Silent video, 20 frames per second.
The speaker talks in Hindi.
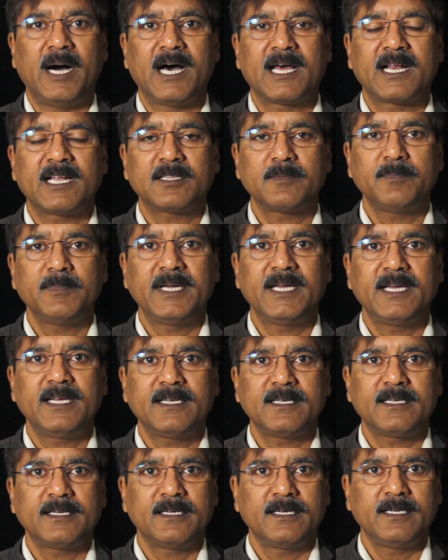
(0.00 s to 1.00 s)
भारत में
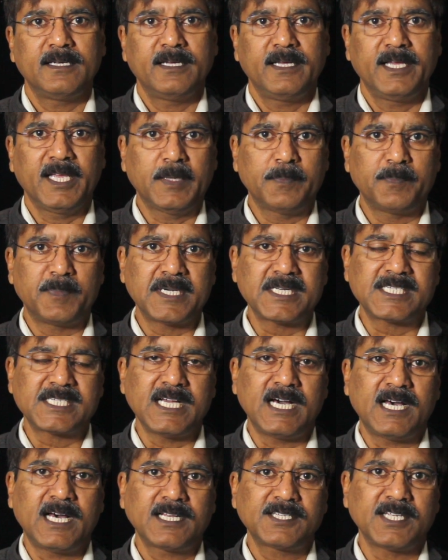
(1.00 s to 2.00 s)
एक
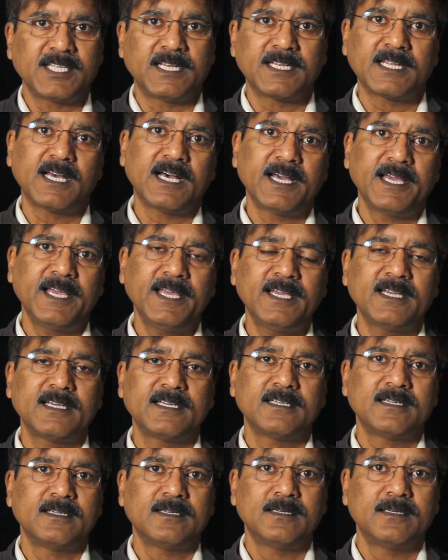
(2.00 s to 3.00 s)
प्रचार चल रहा है
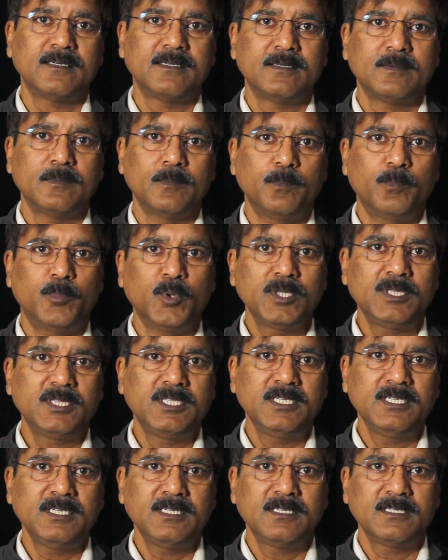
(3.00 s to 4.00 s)

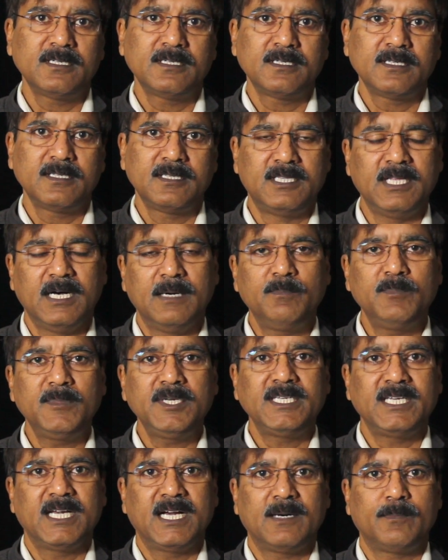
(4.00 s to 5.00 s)
बुद्ध
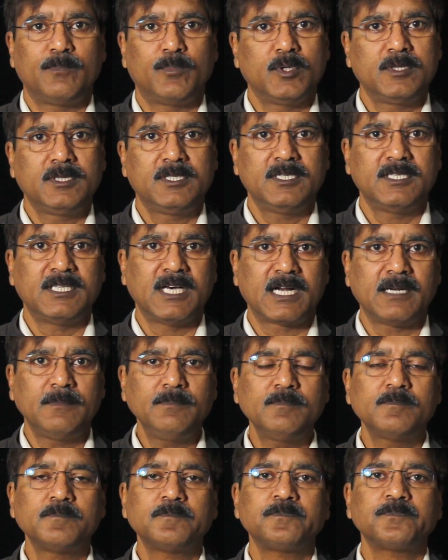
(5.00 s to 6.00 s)
धम्म या बुद्ध
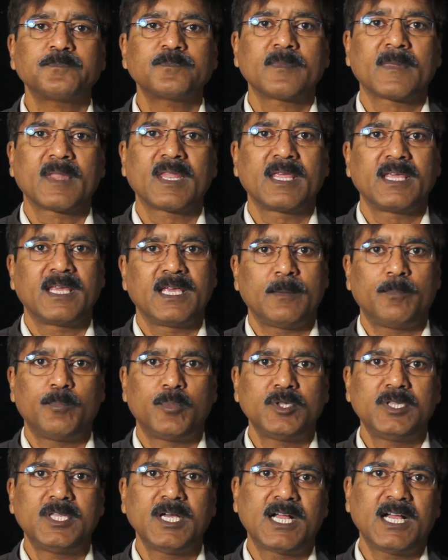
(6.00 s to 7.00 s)
धर्म या
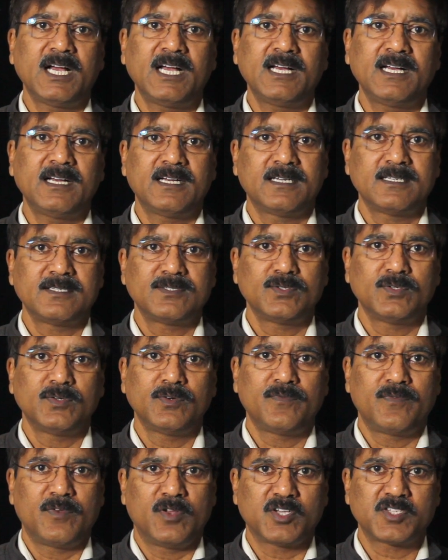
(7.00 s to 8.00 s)
बुद्ध का जो
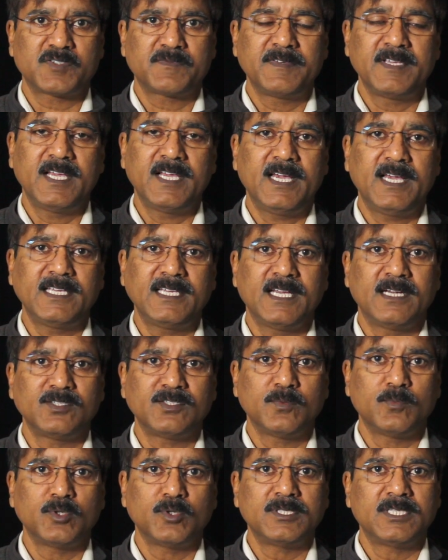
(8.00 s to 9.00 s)
फिलॉसफी है या
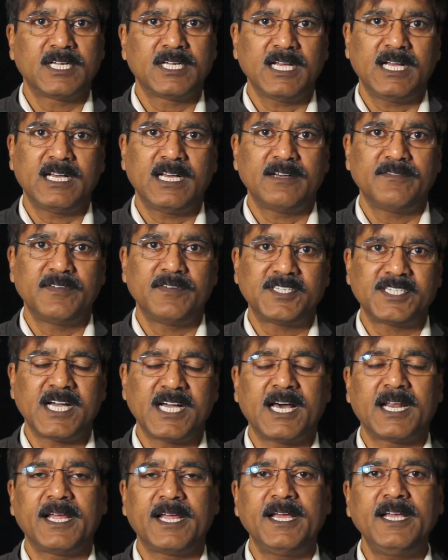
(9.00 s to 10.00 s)
जो बुद्ध का
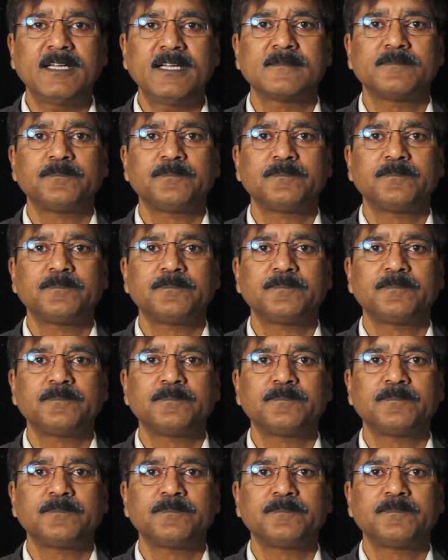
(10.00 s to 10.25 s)
विचार है